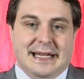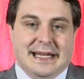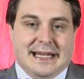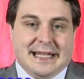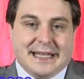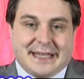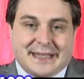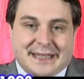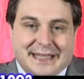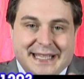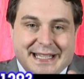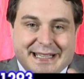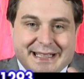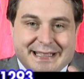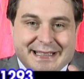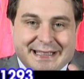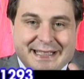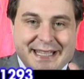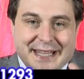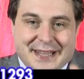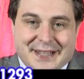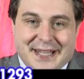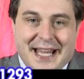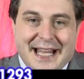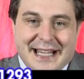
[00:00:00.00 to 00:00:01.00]
Se
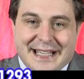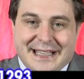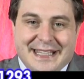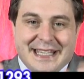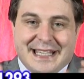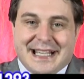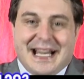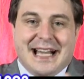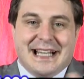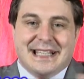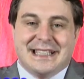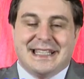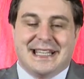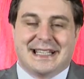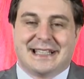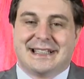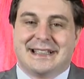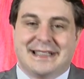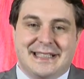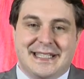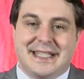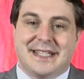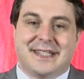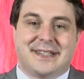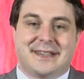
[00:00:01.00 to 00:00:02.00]
ti senti grande
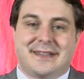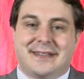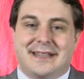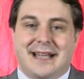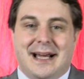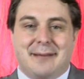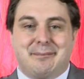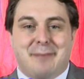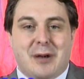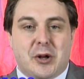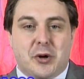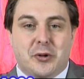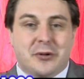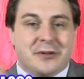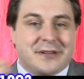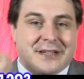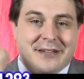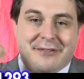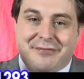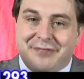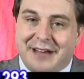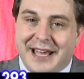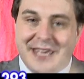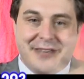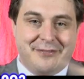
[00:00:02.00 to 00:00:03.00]
artista ma non
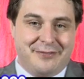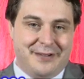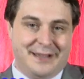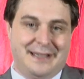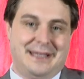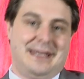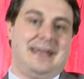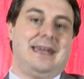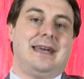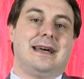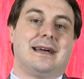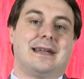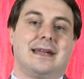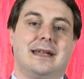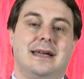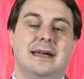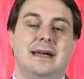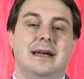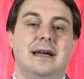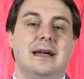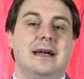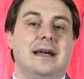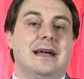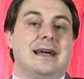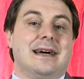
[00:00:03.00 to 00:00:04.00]
ti fai
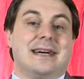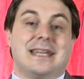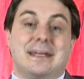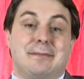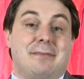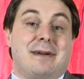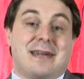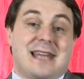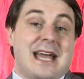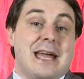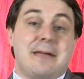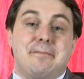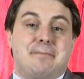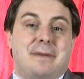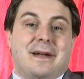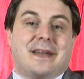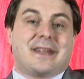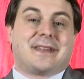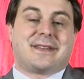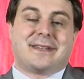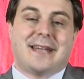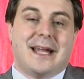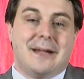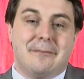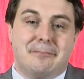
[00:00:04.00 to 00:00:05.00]
vedere, rimarrai per
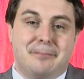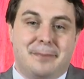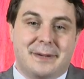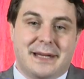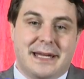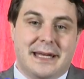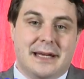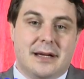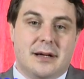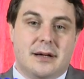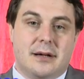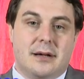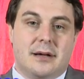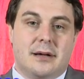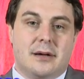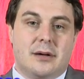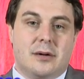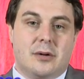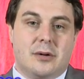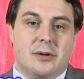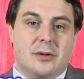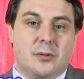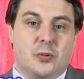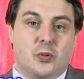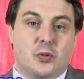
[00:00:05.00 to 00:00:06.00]
sempre
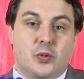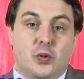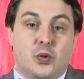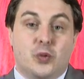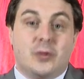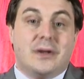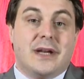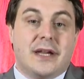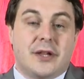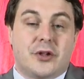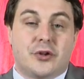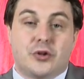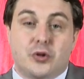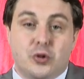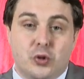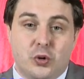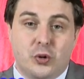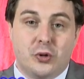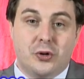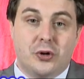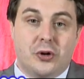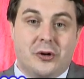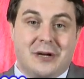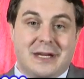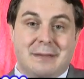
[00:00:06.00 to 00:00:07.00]
un
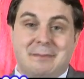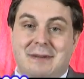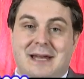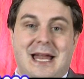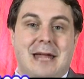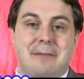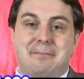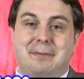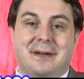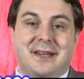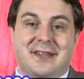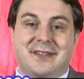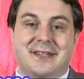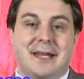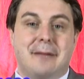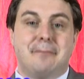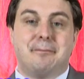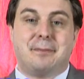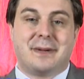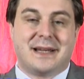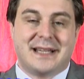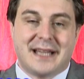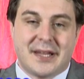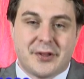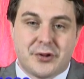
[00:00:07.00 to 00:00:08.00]
nessuno, rimarrai per
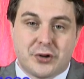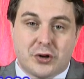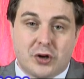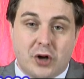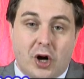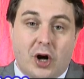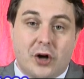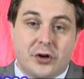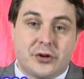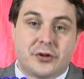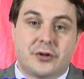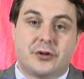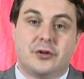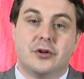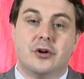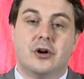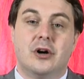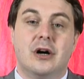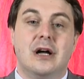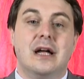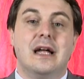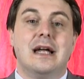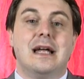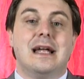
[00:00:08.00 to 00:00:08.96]
sempre nascosto,